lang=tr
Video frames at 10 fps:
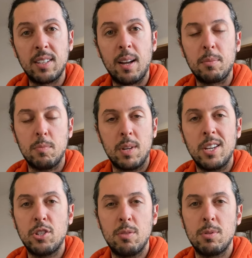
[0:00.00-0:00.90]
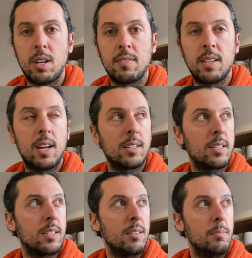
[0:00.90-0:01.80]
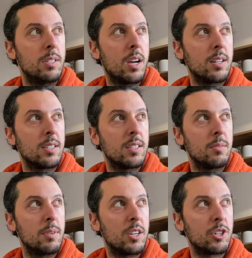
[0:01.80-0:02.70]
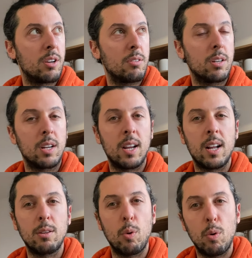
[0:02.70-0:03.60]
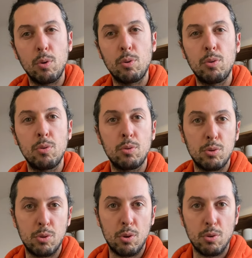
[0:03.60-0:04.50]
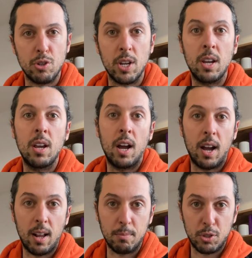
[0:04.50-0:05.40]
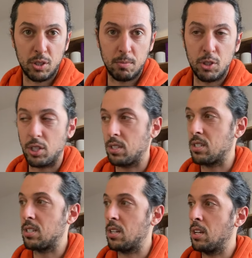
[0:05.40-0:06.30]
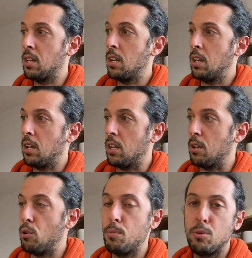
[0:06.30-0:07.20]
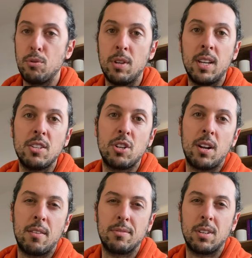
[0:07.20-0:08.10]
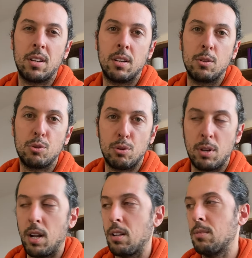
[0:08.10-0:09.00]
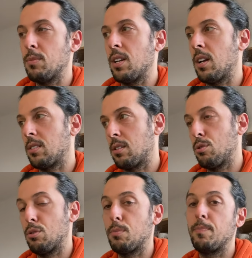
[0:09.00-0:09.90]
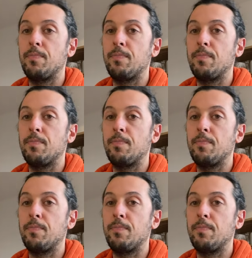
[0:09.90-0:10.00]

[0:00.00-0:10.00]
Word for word: yaptım. Geçtiğimiz haftalarda dediğim bir tanesini bir aşağı yukarı herhalde 10 gün küsür önce almıştım çıktısını. Ee, öbürünü de geçen hafta sona aldım diye hatırlıyorum.